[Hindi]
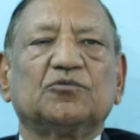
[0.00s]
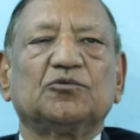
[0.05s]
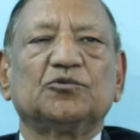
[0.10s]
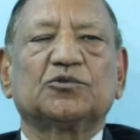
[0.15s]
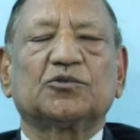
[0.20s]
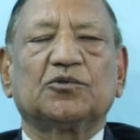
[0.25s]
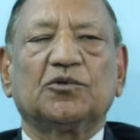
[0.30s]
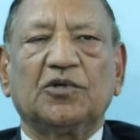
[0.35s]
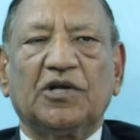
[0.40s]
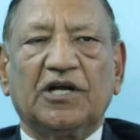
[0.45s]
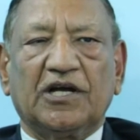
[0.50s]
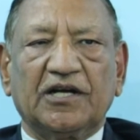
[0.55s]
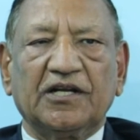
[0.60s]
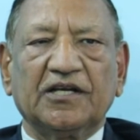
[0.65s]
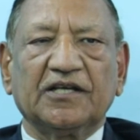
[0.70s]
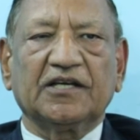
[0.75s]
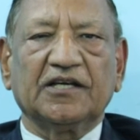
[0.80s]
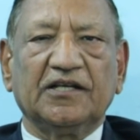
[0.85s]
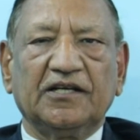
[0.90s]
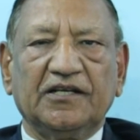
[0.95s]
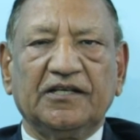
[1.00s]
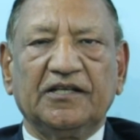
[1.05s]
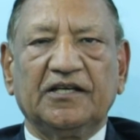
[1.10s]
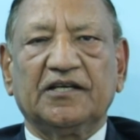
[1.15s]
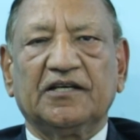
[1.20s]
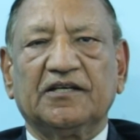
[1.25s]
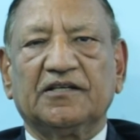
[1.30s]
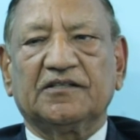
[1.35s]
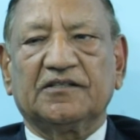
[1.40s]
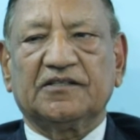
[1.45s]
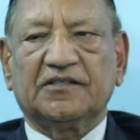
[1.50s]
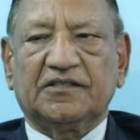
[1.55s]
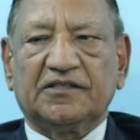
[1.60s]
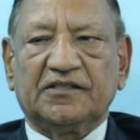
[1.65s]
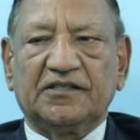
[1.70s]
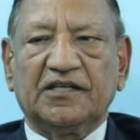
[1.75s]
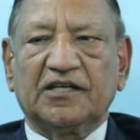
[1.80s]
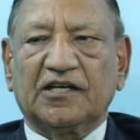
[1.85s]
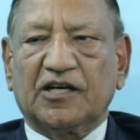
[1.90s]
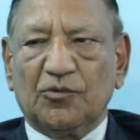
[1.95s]
उसको लाने के लिए
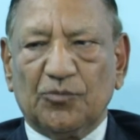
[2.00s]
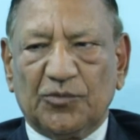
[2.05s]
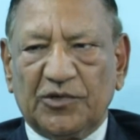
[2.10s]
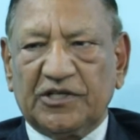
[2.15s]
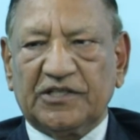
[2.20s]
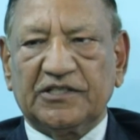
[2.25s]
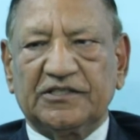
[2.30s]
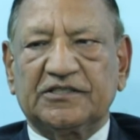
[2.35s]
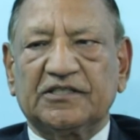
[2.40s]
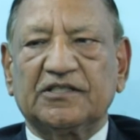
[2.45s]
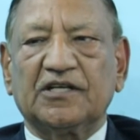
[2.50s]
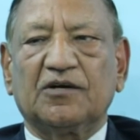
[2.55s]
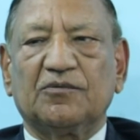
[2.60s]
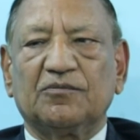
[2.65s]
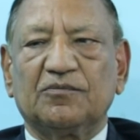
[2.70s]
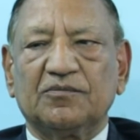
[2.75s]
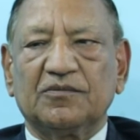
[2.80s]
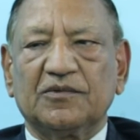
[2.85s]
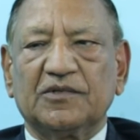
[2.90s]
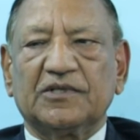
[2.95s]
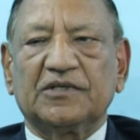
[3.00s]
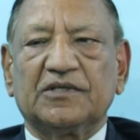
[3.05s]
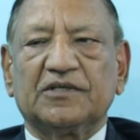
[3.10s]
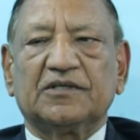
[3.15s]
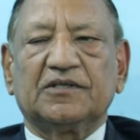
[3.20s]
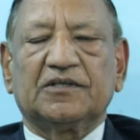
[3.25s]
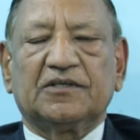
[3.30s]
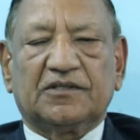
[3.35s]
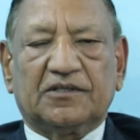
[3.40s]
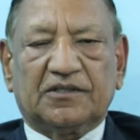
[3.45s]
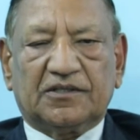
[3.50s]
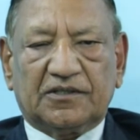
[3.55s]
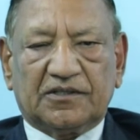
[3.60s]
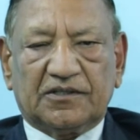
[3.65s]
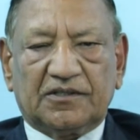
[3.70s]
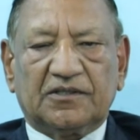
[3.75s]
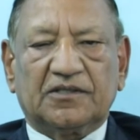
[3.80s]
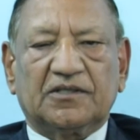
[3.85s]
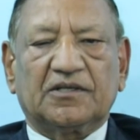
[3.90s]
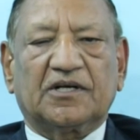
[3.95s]
ये कंपटीशन हम
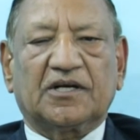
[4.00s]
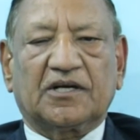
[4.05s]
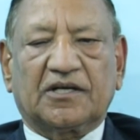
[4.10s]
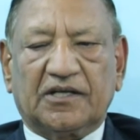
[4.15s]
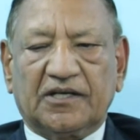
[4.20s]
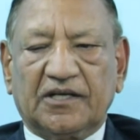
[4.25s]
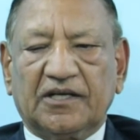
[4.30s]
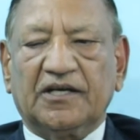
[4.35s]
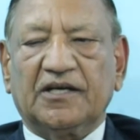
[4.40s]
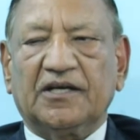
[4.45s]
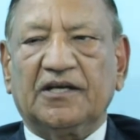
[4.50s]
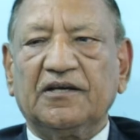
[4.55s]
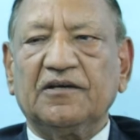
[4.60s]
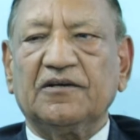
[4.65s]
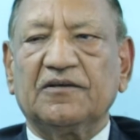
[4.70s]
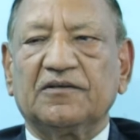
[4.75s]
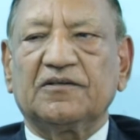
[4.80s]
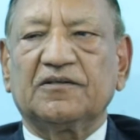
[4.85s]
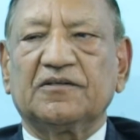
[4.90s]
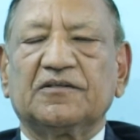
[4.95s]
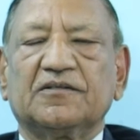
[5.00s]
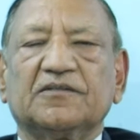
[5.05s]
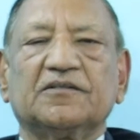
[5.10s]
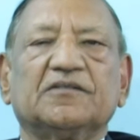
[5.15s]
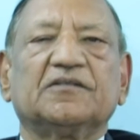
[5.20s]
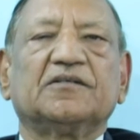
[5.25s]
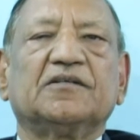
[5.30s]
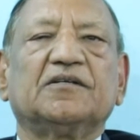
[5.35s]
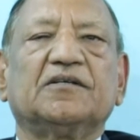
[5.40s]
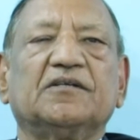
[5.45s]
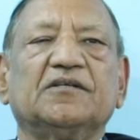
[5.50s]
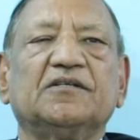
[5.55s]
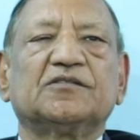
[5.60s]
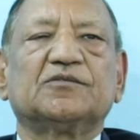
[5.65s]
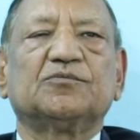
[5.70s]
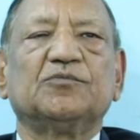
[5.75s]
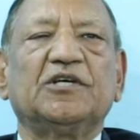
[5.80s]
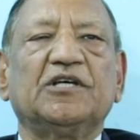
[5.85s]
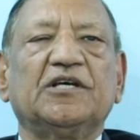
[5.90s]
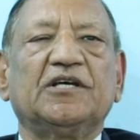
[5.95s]
रख रहे हैं
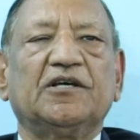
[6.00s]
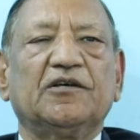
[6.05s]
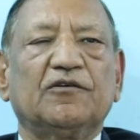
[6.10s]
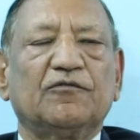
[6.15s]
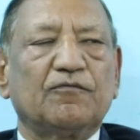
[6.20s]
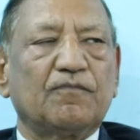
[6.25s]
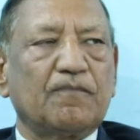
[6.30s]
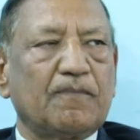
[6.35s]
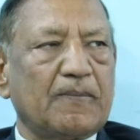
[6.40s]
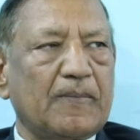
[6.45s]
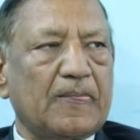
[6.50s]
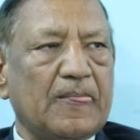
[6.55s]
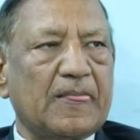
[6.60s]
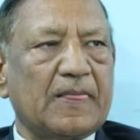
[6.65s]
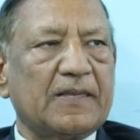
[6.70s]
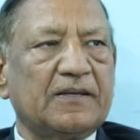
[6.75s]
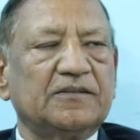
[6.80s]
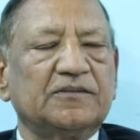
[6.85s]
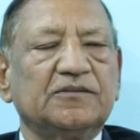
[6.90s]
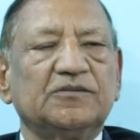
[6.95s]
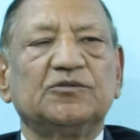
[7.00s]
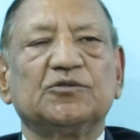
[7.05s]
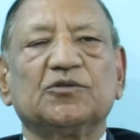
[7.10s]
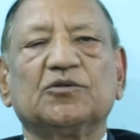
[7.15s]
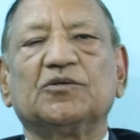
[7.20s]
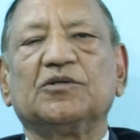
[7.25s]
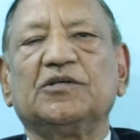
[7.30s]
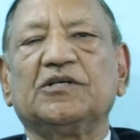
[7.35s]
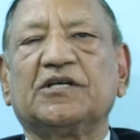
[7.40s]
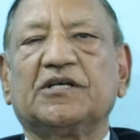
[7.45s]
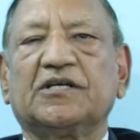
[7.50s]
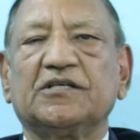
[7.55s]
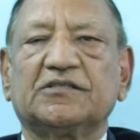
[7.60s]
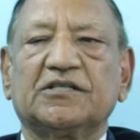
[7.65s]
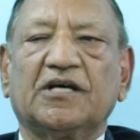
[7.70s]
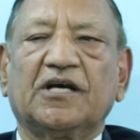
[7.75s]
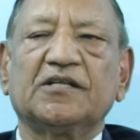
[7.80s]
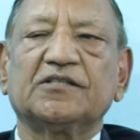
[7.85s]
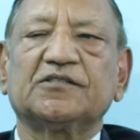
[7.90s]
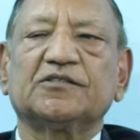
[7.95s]
इसमें जो 21
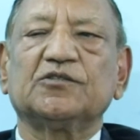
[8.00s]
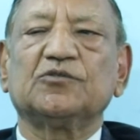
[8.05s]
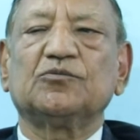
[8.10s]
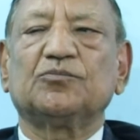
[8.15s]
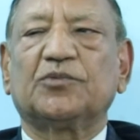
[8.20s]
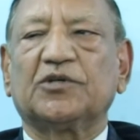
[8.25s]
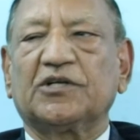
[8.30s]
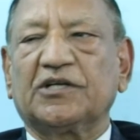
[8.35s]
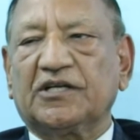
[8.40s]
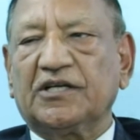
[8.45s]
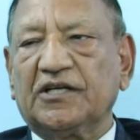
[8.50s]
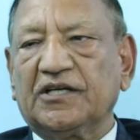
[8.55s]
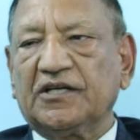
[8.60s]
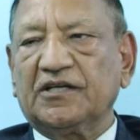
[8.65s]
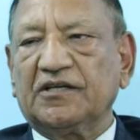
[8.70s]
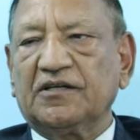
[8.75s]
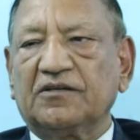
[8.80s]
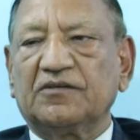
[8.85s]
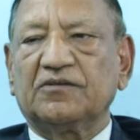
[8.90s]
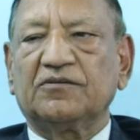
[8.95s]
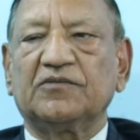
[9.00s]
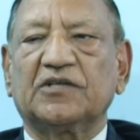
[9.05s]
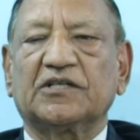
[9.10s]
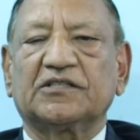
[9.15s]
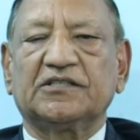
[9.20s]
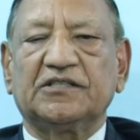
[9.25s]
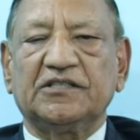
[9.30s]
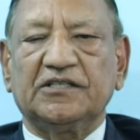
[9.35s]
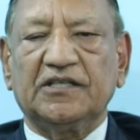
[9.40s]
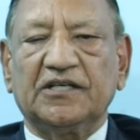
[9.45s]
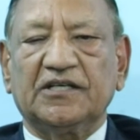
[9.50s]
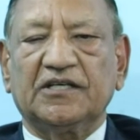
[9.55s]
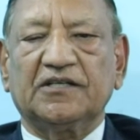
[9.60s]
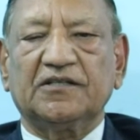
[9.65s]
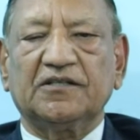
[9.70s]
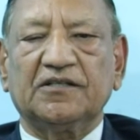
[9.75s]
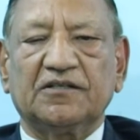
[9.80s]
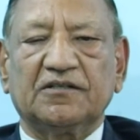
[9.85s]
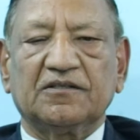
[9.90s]
साल से ऊपर के व्यक्ति हैं